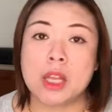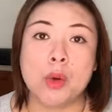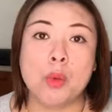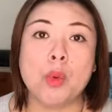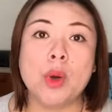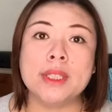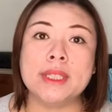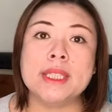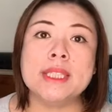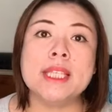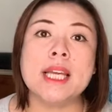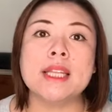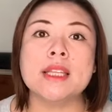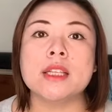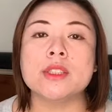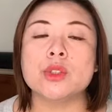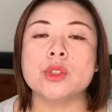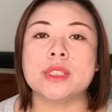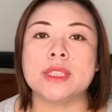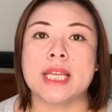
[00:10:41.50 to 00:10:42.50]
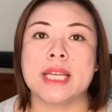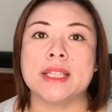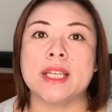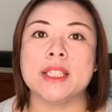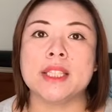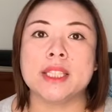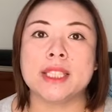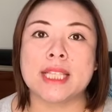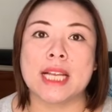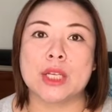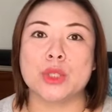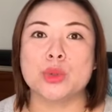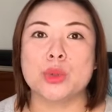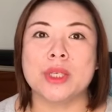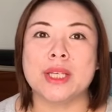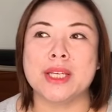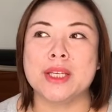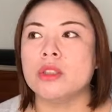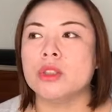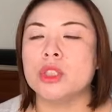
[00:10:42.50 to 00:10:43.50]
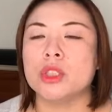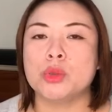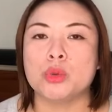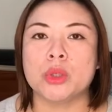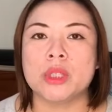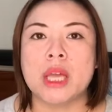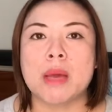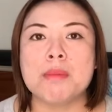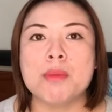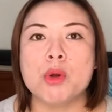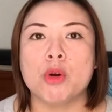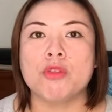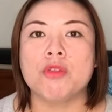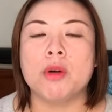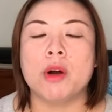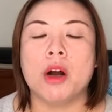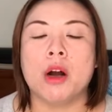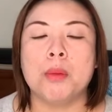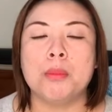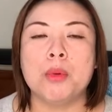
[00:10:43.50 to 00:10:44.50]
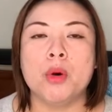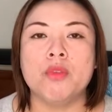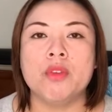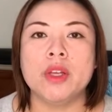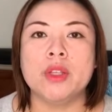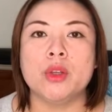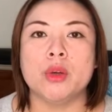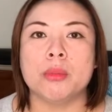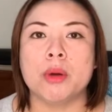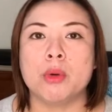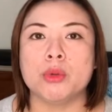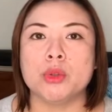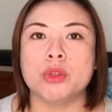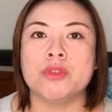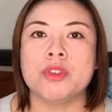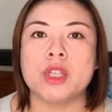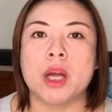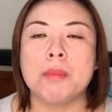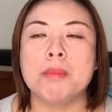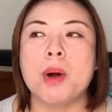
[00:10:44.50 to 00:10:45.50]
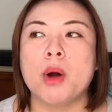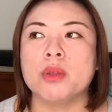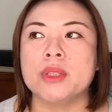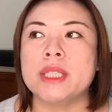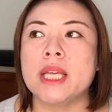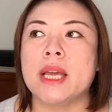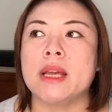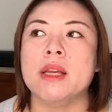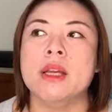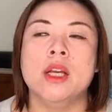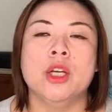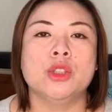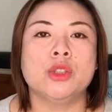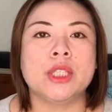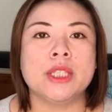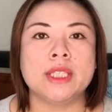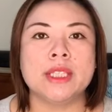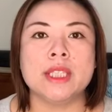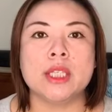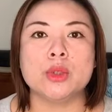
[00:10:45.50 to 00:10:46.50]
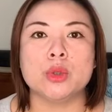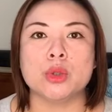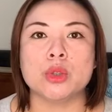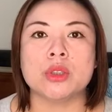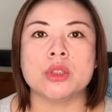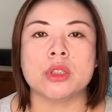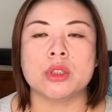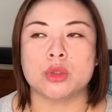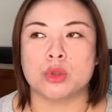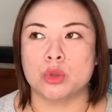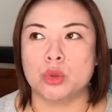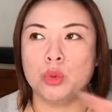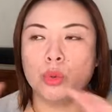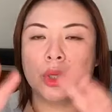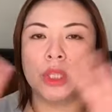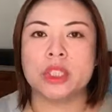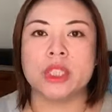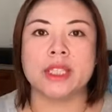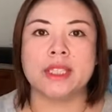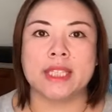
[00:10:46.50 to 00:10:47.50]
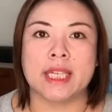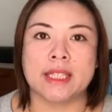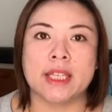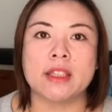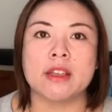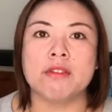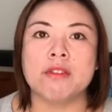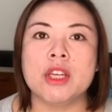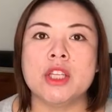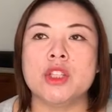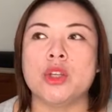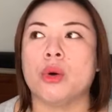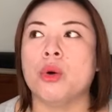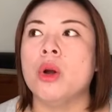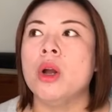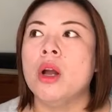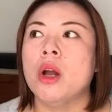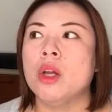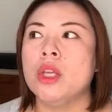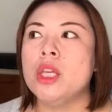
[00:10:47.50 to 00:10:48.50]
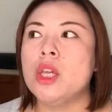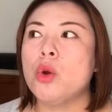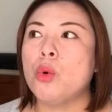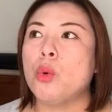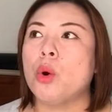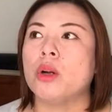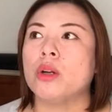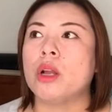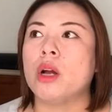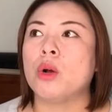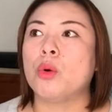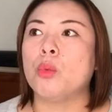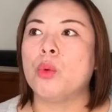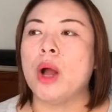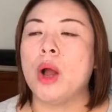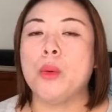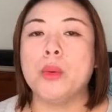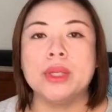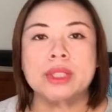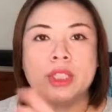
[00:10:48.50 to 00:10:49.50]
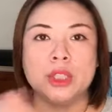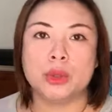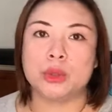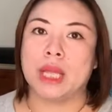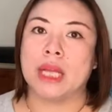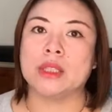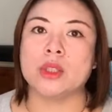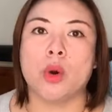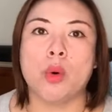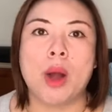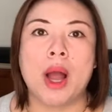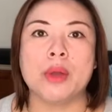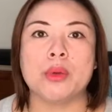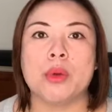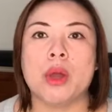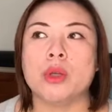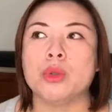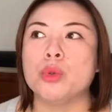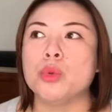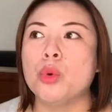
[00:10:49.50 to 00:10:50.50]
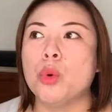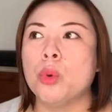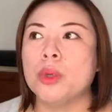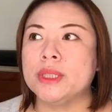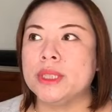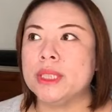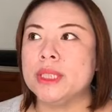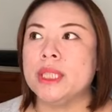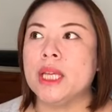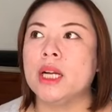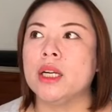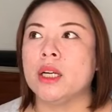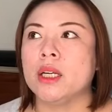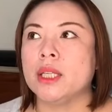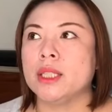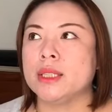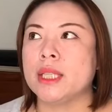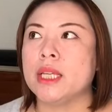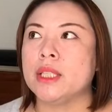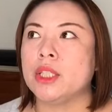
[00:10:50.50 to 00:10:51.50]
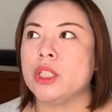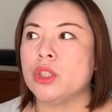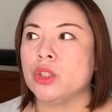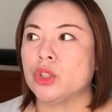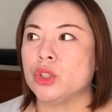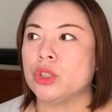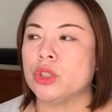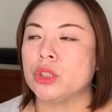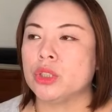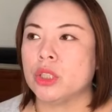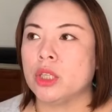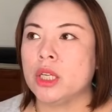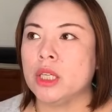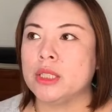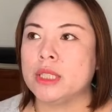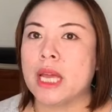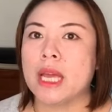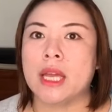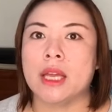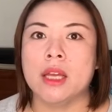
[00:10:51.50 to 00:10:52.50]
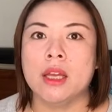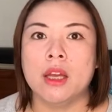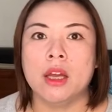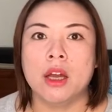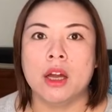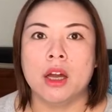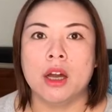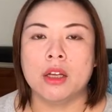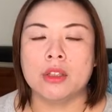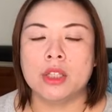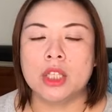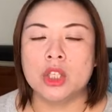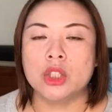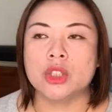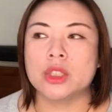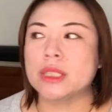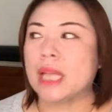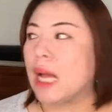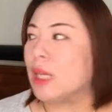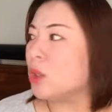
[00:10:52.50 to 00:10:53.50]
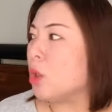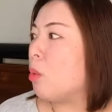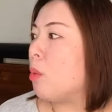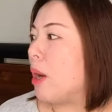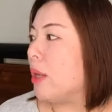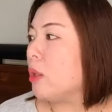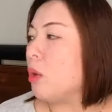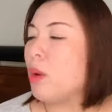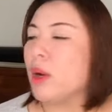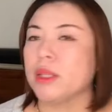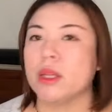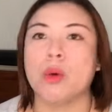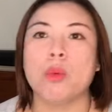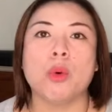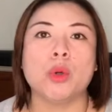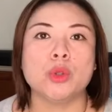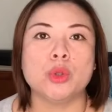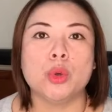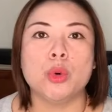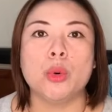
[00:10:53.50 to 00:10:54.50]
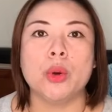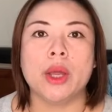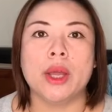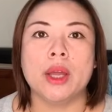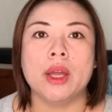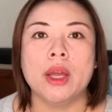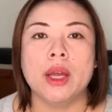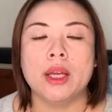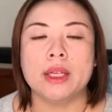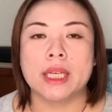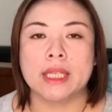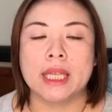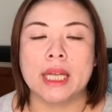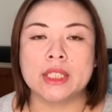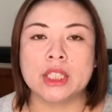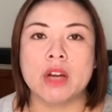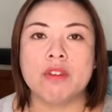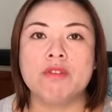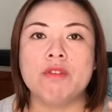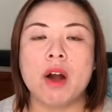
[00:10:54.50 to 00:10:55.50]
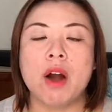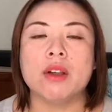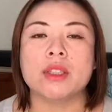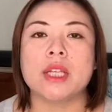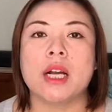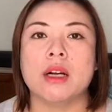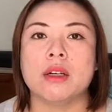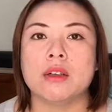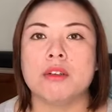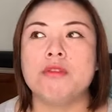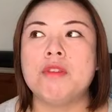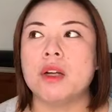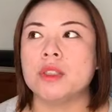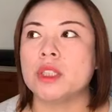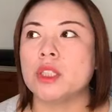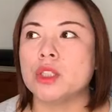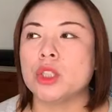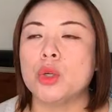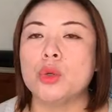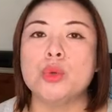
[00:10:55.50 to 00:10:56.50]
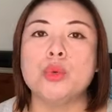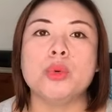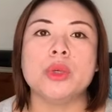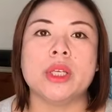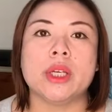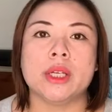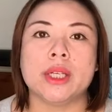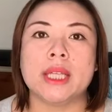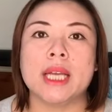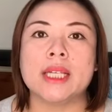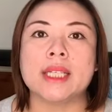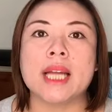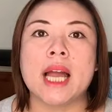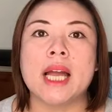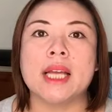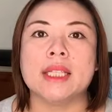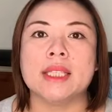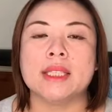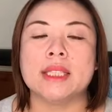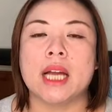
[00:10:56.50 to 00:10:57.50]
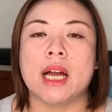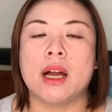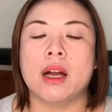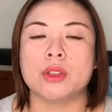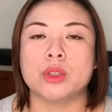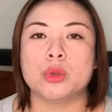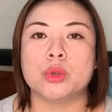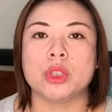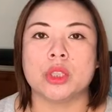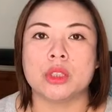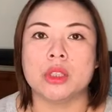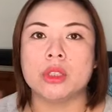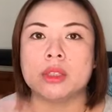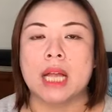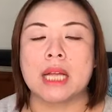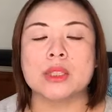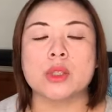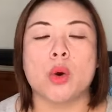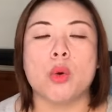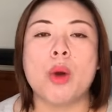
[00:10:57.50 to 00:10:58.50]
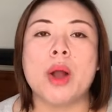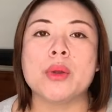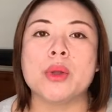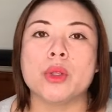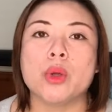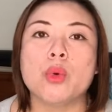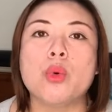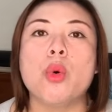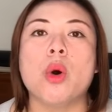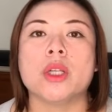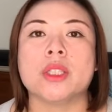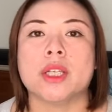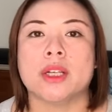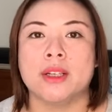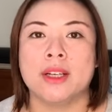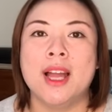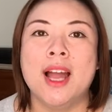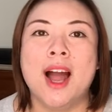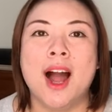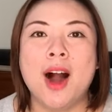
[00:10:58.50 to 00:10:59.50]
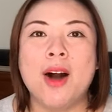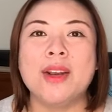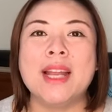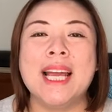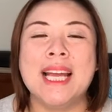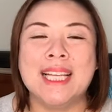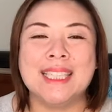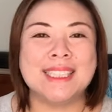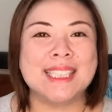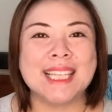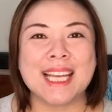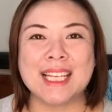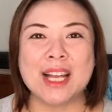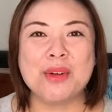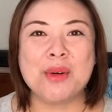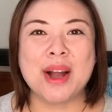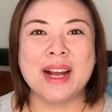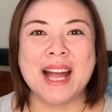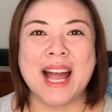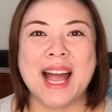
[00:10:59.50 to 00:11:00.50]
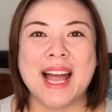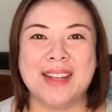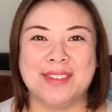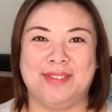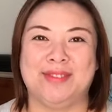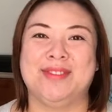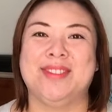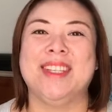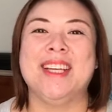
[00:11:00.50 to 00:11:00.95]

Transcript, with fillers: 我今天呢，就简单的跟大家说一下，昨天没有呃播 video 嘛，我觉得非常抱歉，所以今天就是录了这个简单的 video。一会儿呢，我还会继续打扫花园。如果我今天可以在定时，可以在呃定时打扫完的话呢，我就会给大家放上放上这个录影给大家看一下啊，就整个打扫花园的过程。好嘞，谢谢大家观看，